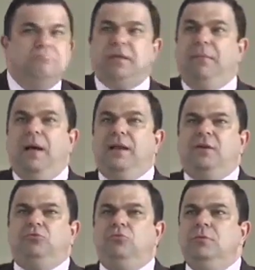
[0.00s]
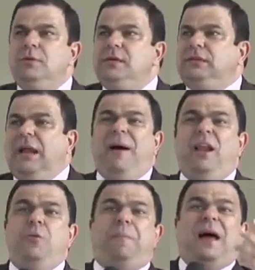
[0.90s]
Trabalhando.
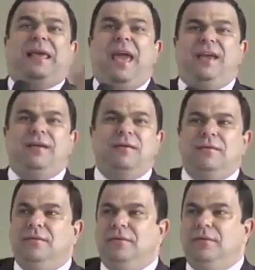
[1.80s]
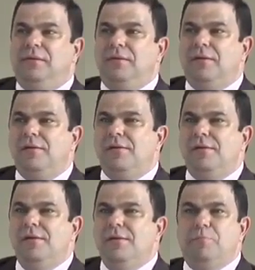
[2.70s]
Trabalhando para quem?
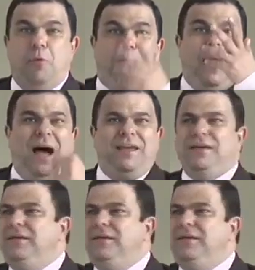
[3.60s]
Para o pai.